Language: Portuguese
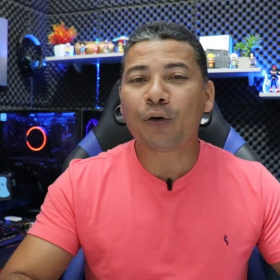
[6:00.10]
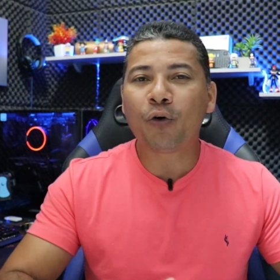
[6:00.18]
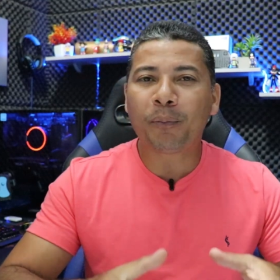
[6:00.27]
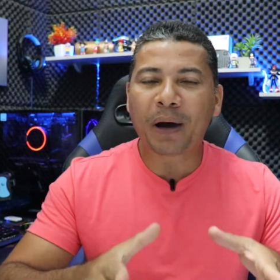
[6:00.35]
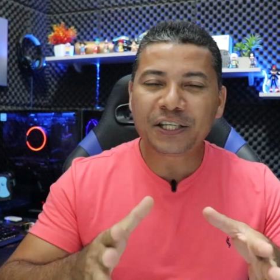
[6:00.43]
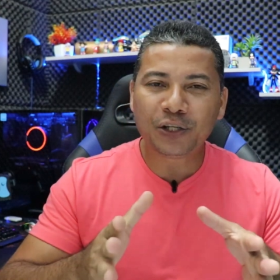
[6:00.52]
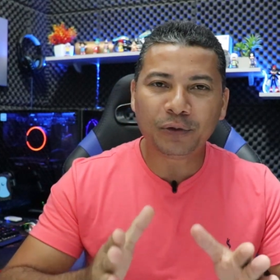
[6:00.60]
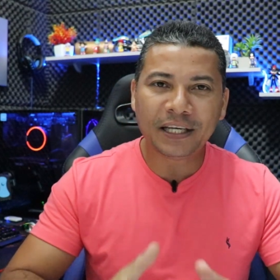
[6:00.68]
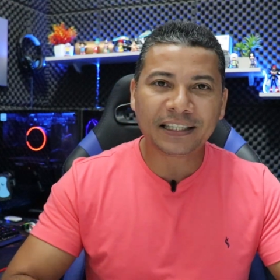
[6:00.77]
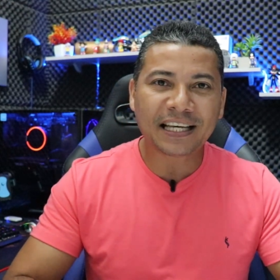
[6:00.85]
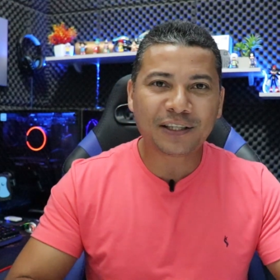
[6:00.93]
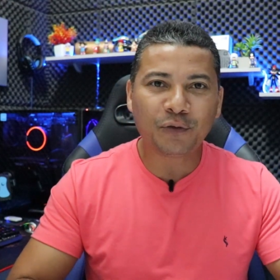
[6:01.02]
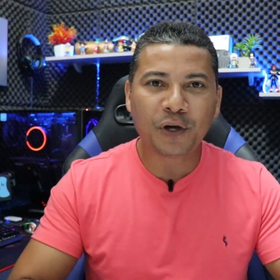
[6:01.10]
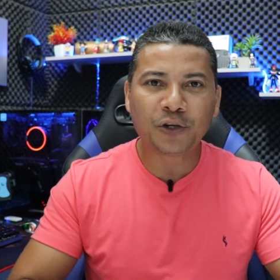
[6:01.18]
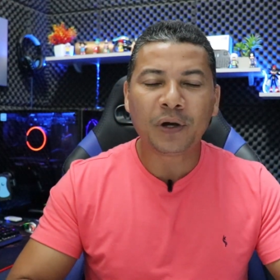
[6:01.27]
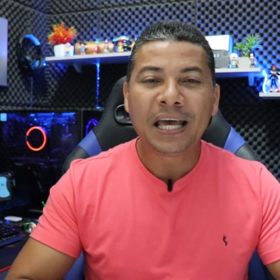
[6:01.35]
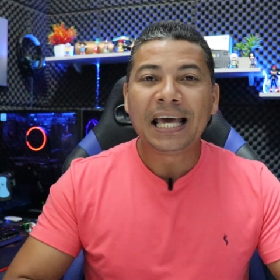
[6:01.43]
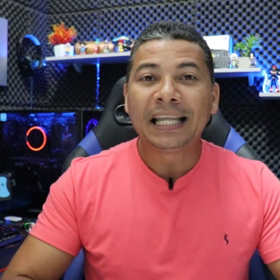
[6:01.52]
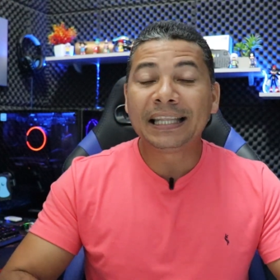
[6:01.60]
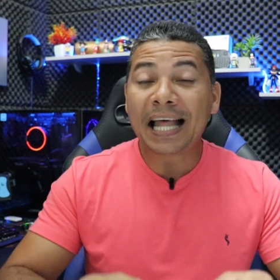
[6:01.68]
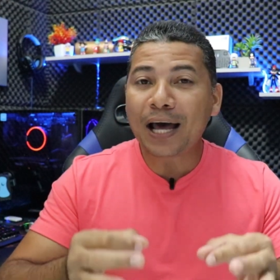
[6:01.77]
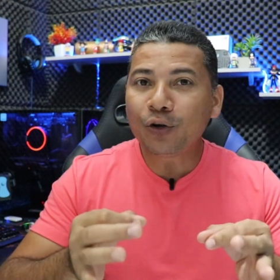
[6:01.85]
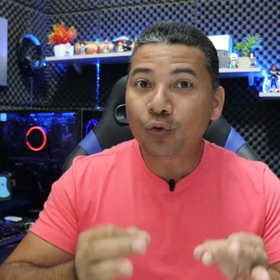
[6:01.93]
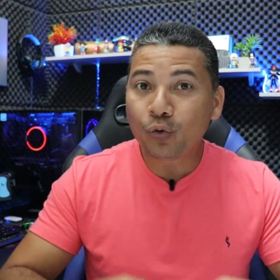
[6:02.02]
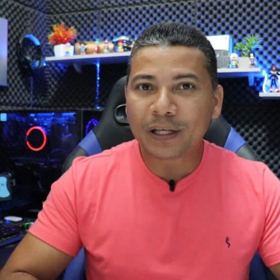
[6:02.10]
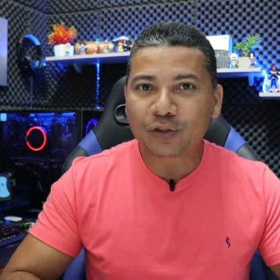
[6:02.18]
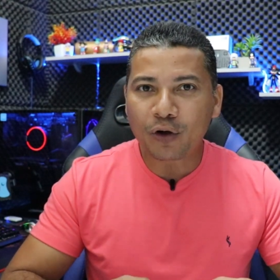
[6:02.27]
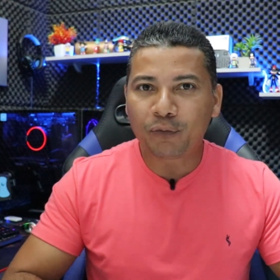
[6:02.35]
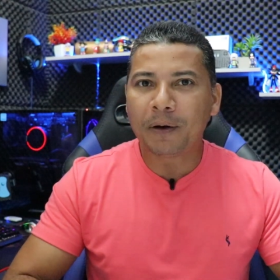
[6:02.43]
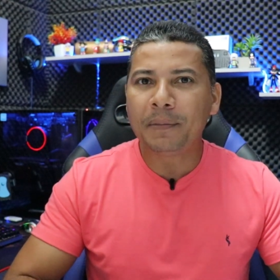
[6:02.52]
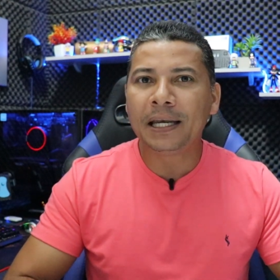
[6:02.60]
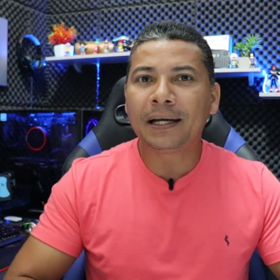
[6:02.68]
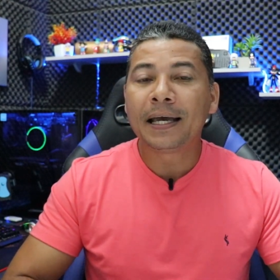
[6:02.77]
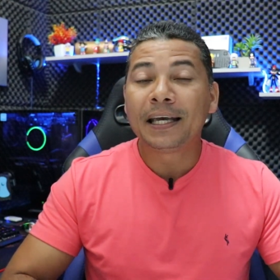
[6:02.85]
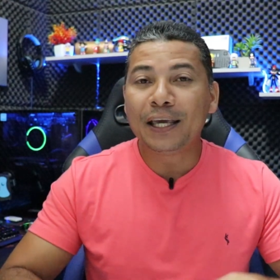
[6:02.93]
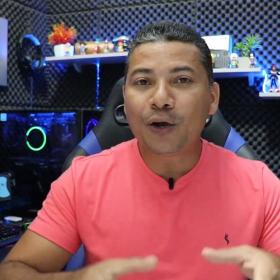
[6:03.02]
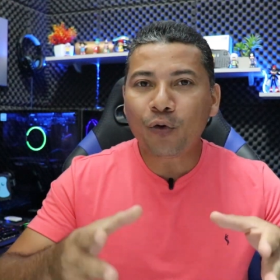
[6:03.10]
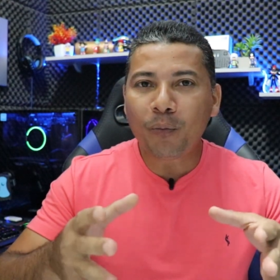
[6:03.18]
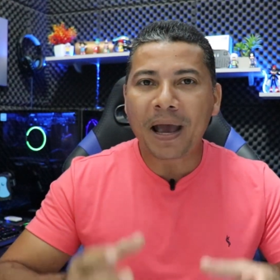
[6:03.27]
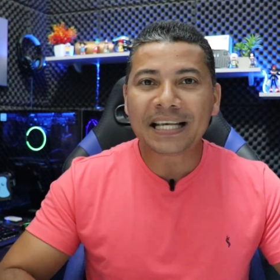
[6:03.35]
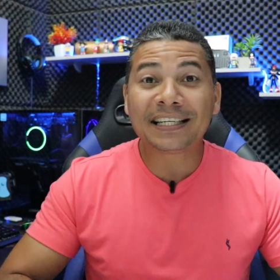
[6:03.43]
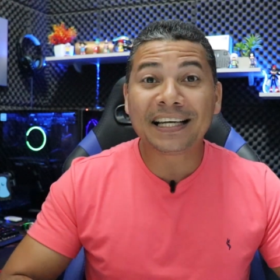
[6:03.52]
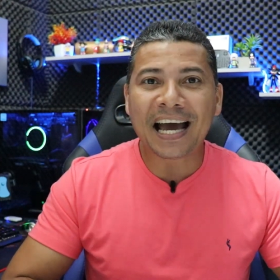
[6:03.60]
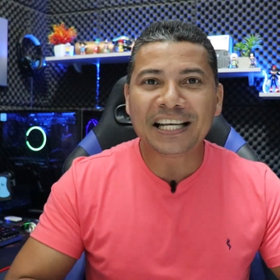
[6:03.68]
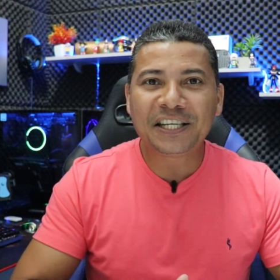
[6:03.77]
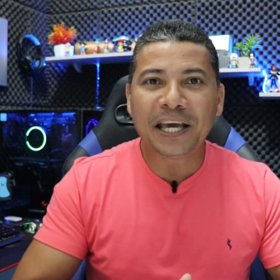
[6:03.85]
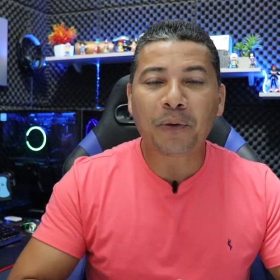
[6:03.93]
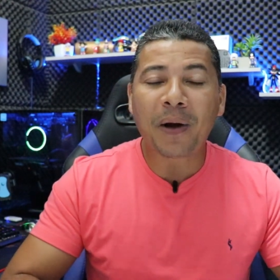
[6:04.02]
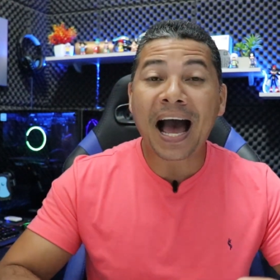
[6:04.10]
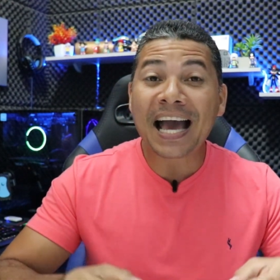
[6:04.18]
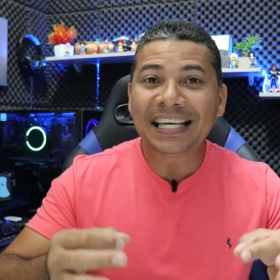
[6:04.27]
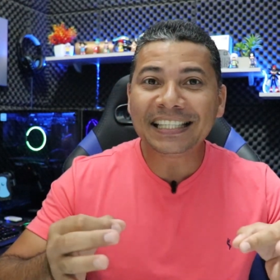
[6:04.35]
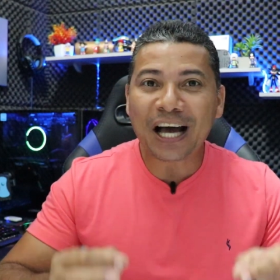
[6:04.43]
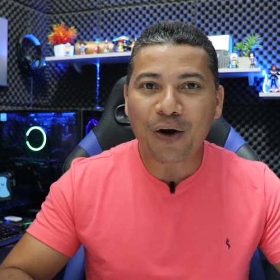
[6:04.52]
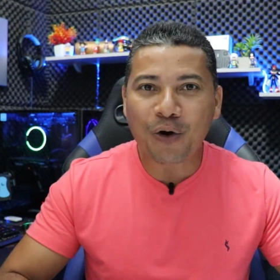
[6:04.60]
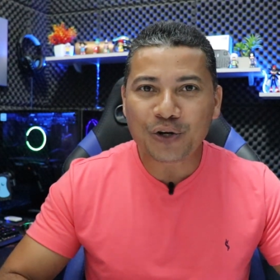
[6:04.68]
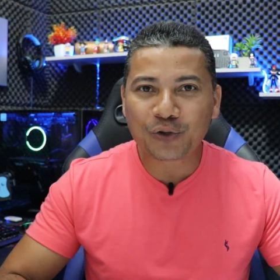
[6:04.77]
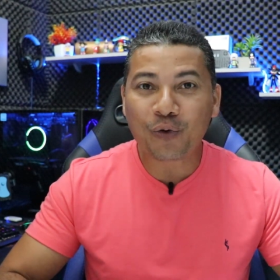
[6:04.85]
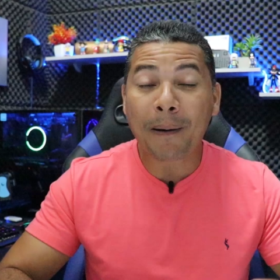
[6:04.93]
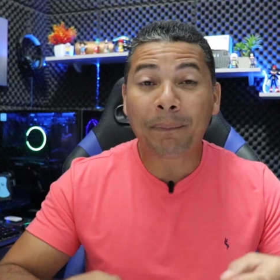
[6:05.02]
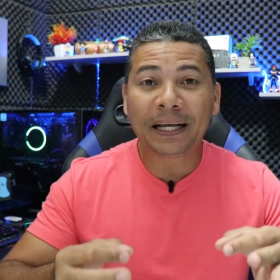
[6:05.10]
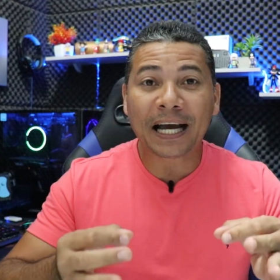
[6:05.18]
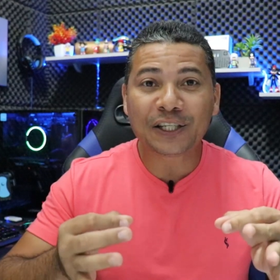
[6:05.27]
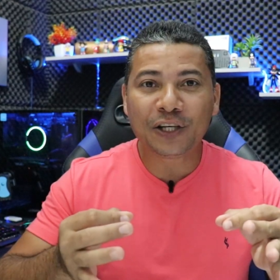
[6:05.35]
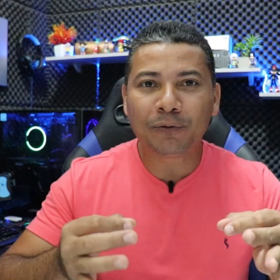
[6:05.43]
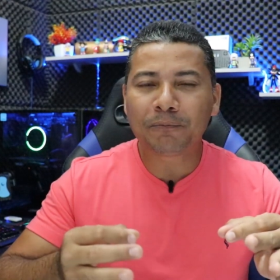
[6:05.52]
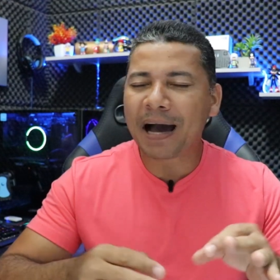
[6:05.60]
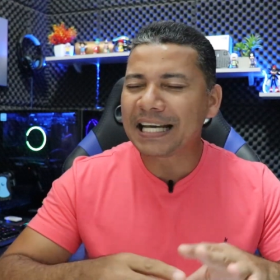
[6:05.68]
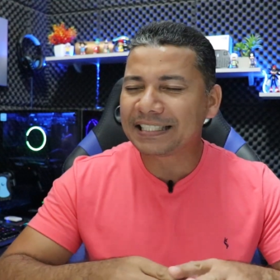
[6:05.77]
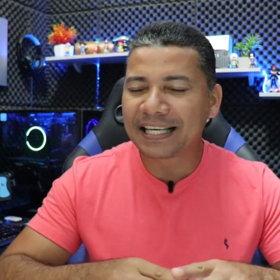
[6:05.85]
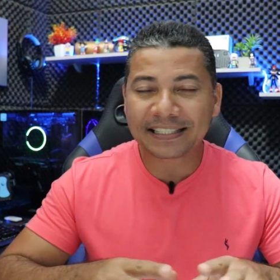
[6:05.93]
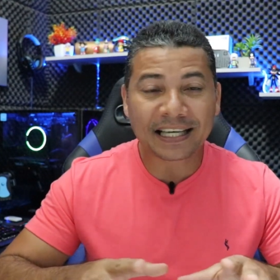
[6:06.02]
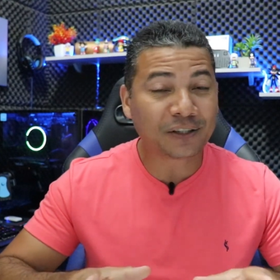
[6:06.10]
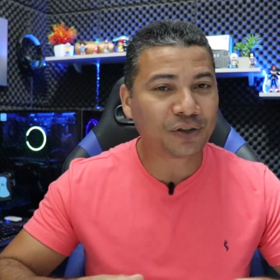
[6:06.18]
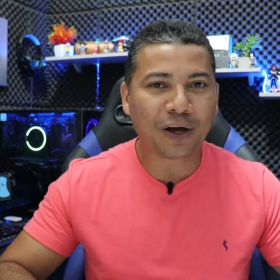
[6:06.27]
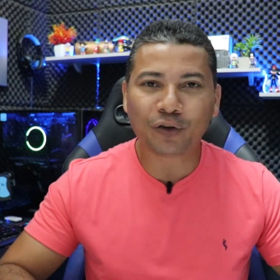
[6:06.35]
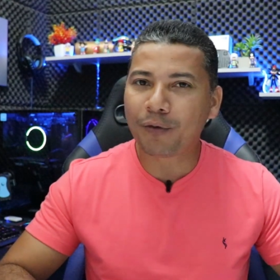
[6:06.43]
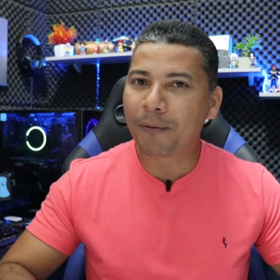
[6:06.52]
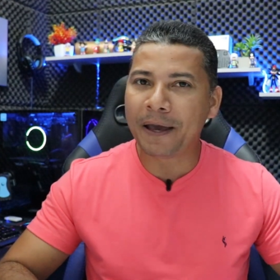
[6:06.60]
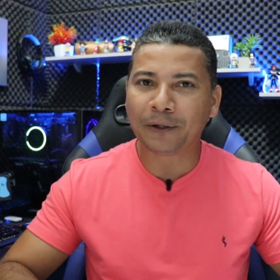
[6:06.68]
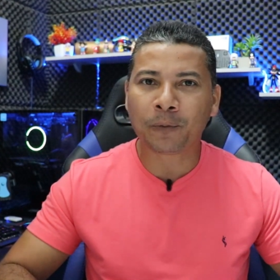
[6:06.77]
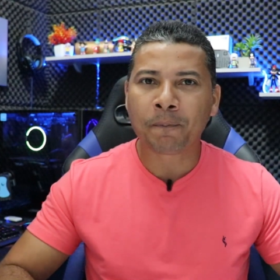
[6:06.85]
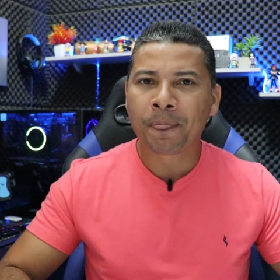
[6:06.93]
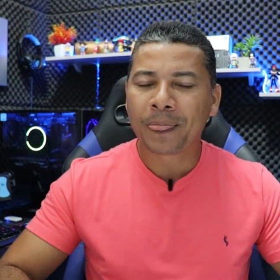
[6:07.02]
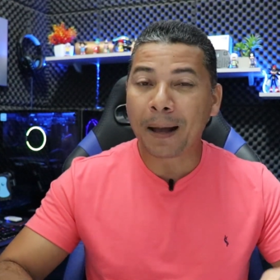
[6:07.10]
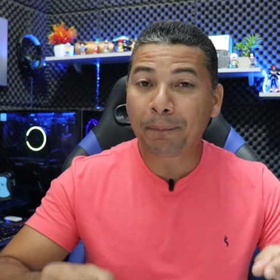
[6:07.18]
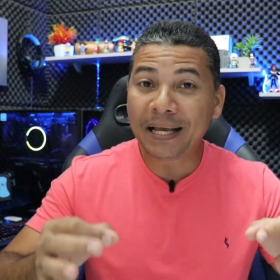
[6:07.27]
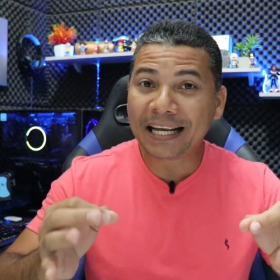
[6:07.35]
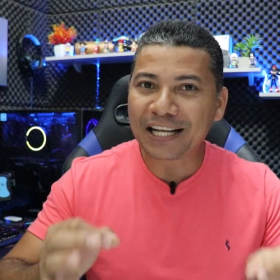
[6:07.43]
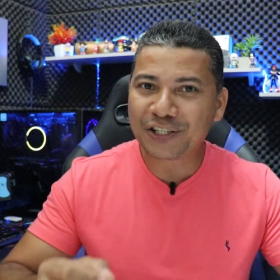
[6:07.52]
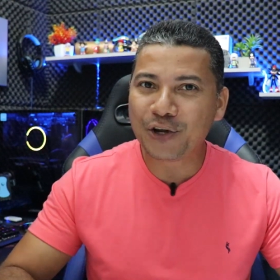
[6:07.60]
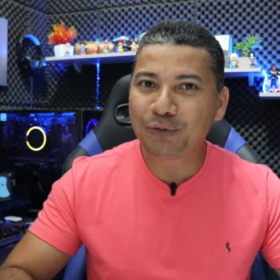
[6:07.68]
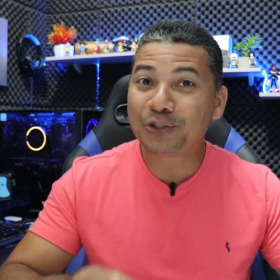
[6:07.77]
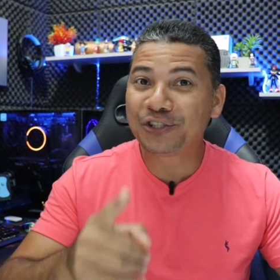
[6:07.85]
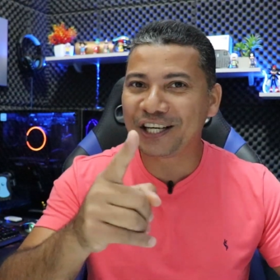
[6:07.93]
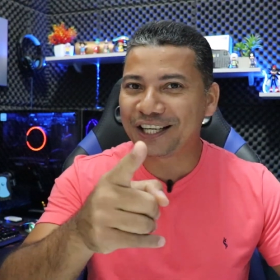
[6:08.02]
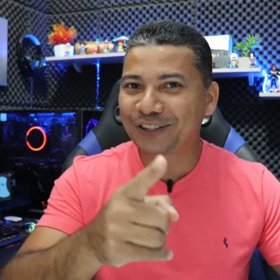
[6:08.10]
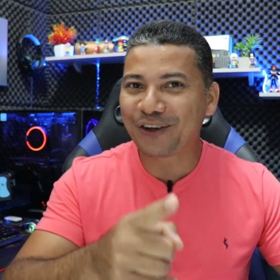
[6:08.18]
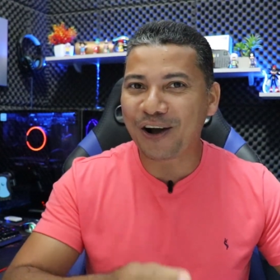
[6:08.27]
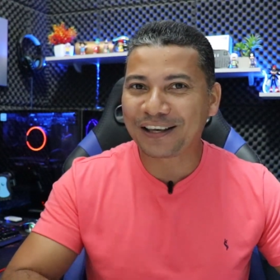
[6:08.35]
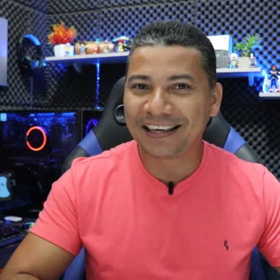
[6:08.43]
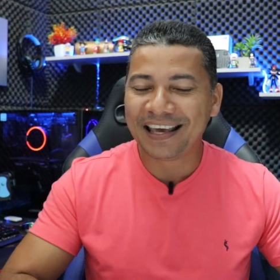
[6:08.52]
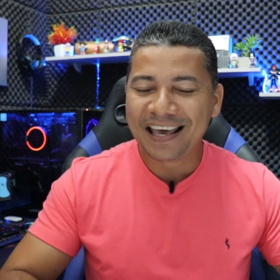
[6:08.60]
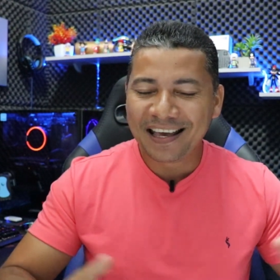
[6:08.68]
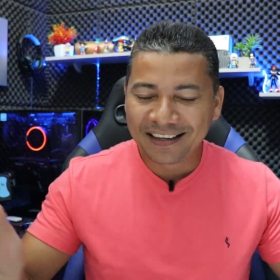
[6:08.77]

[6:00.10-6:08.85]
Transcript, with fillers: já compartilha o link desse vídeo lá no grupo da sua família e comece a ganhar dinheiro ainda hoje com o aplicativo mais sensacional do momento, aplicativo TikTok.